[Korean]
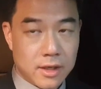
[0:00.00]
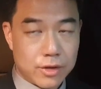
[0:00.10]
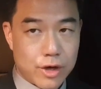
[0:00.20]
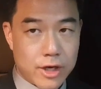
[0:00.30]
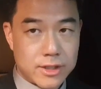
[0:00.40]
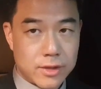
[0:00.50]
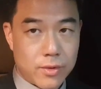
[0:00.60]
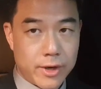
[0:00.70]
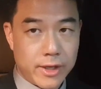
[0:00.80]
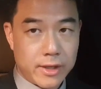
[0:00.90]

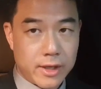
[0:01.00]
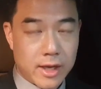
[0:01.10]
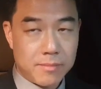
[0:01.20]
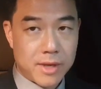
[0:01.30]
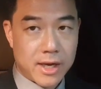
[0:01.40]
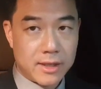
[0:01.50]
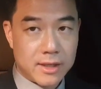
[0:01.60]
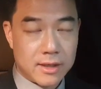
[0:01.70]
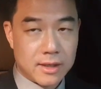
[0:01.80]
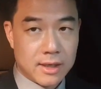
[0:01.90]
QRC코인, MBI
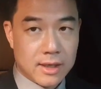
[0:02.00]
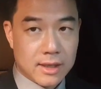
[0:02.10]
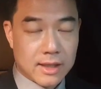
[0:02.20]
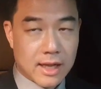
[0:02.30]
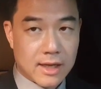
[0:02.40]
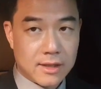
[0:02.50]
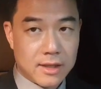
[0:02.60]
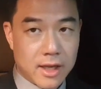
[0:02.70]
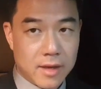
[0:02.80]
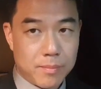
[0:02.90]
등
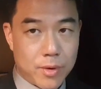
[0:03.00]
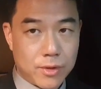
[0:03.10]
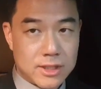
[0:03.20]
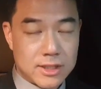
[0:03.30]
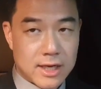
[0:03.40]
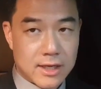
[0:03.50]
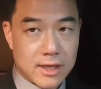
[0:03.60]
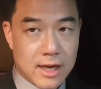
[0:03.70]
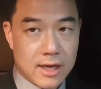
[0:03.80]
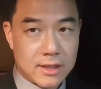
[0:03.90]
다단계 폰지
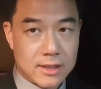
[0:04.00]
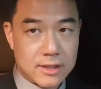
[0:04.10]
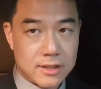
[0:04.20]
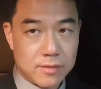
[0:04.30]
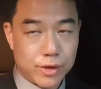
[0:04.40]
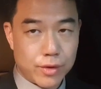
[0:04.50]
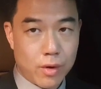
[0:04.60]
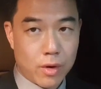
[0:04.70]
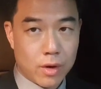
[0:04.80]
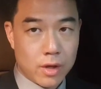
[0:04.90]
사기가 기승을
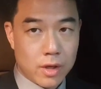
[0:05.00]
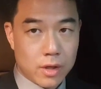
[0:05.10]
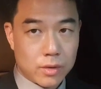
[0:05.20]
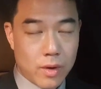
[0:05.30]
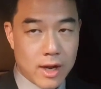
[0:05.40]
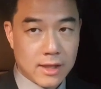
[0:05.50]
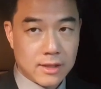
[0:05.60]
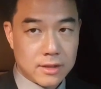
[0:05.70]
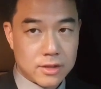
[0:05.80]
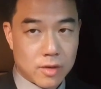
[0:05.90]
부리고
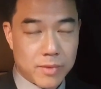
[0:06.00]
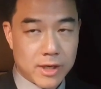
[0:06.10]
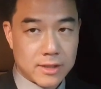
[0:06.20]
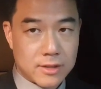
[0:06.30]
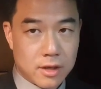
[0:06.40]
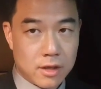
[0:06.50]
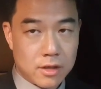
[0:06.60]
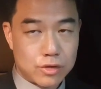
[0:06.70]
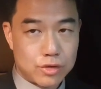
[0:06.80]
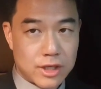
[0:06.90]
또한 적발돼서
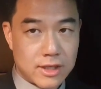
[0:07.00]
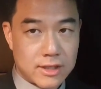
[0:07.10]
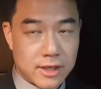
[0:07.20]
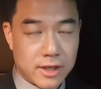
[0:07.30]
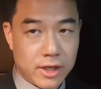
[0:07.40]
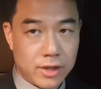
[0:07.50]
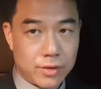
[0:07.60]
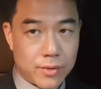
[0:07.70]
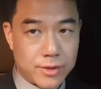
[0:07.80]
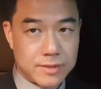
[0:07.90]
수사 대상이
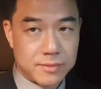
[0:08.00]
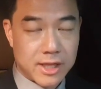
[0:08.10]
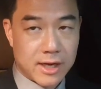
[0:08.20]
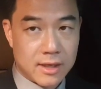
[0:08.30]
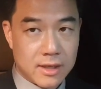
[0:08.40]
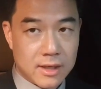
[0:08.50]
되고 있습니다.